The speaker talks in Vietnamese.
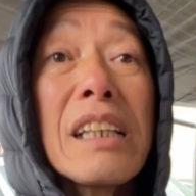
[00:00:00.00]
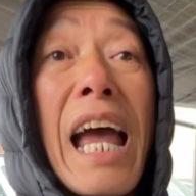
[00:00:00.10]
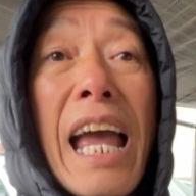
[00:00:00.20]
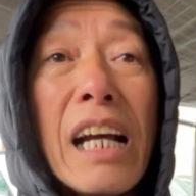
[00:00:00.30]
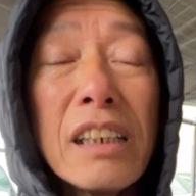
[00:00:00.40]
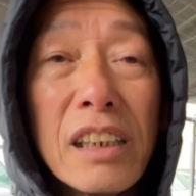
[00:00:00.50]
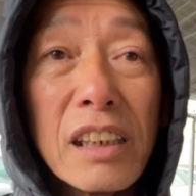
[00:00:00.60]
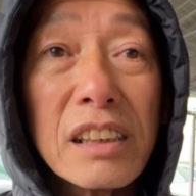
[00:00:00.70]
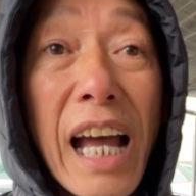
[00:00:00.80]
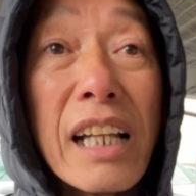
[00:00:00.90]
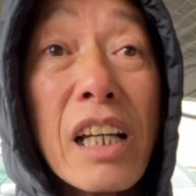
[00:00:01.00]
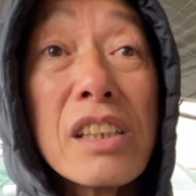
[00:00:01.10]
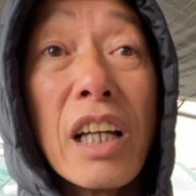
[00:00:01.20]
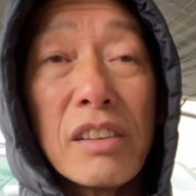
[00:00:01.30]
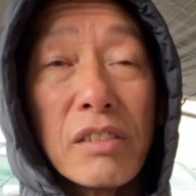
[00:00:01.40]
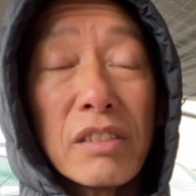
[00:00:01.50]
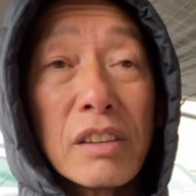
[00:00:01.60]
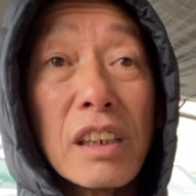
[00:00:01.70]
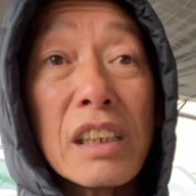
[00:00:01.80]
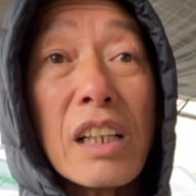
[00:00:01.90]
hàng người ta đã nhận
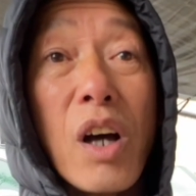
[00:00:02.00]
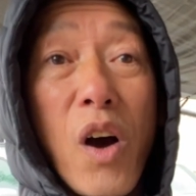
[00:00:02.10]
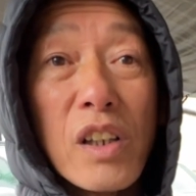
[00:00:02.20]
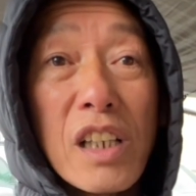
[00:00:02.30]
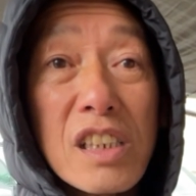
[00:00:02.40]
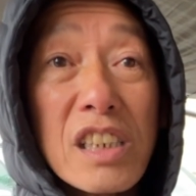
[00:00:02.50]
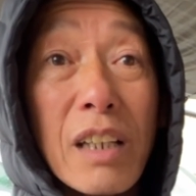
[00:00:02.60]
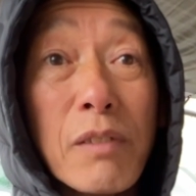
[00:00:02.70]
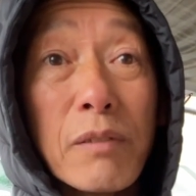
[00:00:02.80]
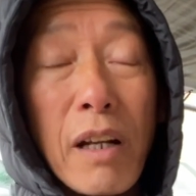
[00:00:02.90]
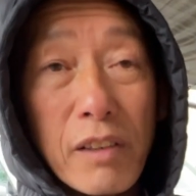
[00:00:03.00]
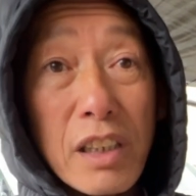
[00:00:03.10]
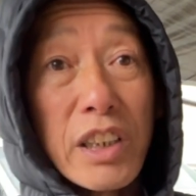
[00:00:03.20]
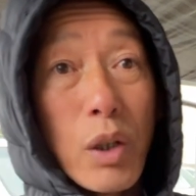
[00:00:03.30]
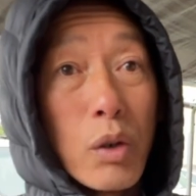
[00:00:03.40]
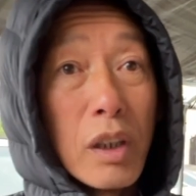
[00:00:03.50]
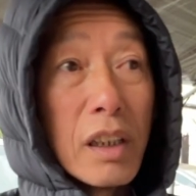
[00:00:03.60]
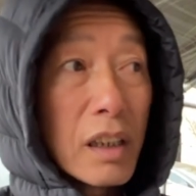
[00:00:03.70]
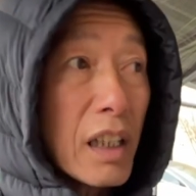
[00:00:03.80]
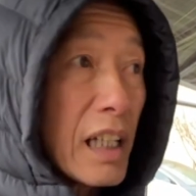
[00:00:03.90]
người ta đã order xe VinFast rất nhiều
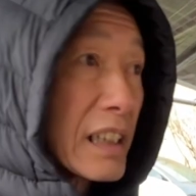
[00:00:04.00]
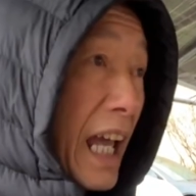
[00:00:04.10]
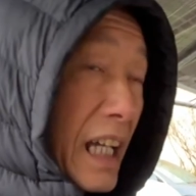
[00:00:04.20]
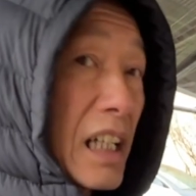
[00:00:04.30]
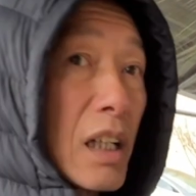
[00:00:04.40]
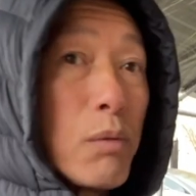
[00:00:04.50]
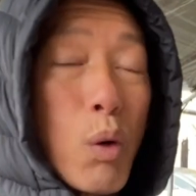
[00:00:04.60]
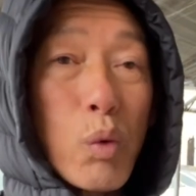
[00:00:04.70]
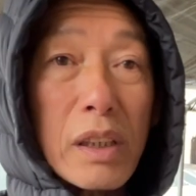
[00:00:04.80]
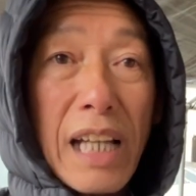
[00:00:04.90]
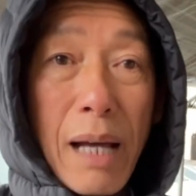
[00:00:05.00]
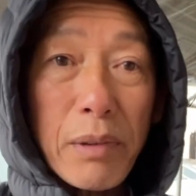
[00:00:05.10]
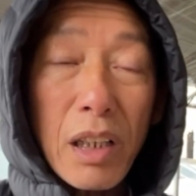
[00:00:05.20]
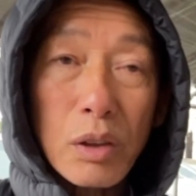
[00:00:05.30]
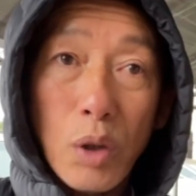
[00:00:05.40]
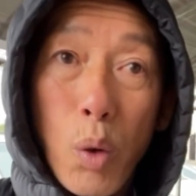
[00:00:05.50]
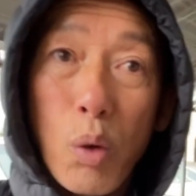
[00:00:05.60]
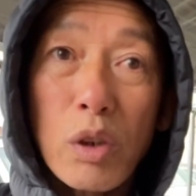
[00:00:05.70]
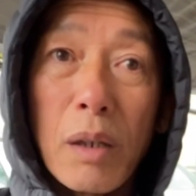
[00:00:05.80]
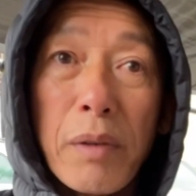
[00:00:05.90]
tức là kể cả cái vùng quận ca này tôi
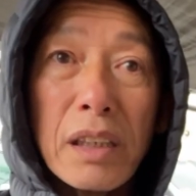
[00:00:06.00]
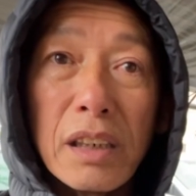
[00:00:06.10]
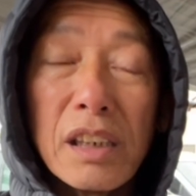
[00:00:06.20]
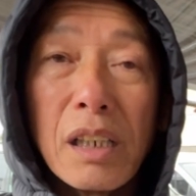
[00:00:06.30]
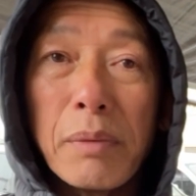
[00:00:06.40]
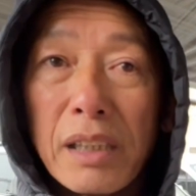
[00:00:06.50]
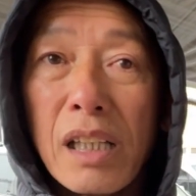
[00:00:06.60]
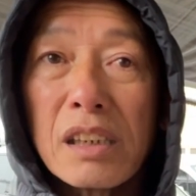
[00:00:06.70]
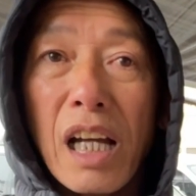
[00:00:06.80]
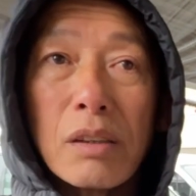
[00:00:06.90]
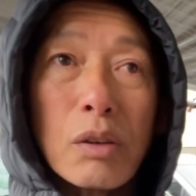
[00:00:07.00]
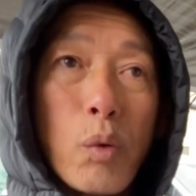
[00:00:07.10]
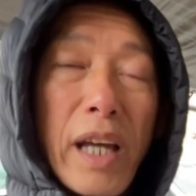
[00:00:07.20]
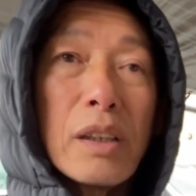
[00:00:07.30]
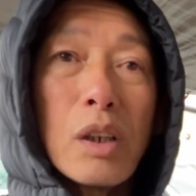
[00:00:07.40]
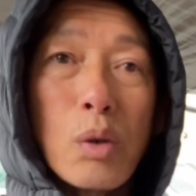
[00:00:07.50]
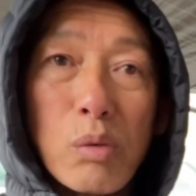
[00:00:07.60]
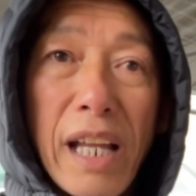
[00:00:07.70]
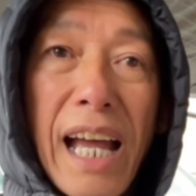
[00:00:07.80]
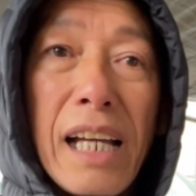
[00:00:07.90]
cũng được biết những người mà thân cận quen tôi
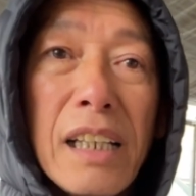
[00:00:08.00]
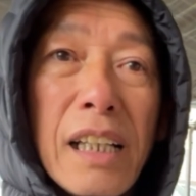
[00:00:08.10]
cũng đã